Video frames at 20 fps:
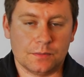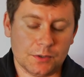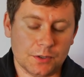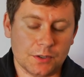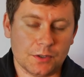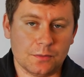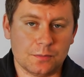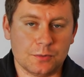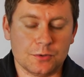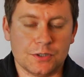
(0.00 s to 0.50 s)

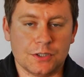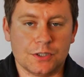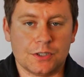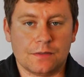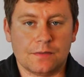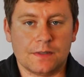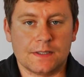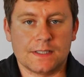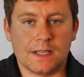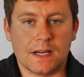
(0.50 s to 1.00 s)
jego
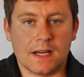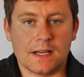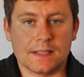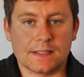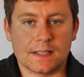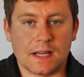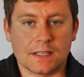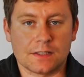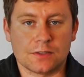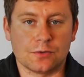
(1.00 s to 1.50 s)
późniejsza wersja
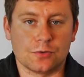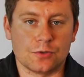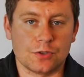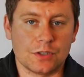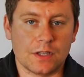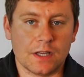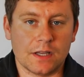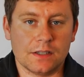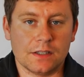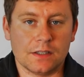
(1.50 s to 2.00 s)

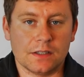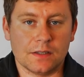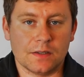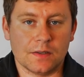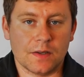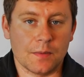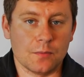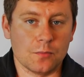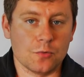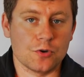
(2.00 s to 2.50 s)
SA-104
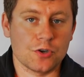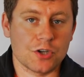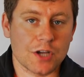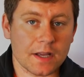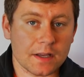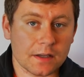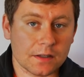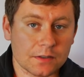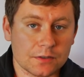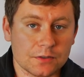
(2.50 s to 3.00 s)

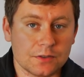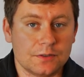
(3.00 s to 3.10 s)
Emusze,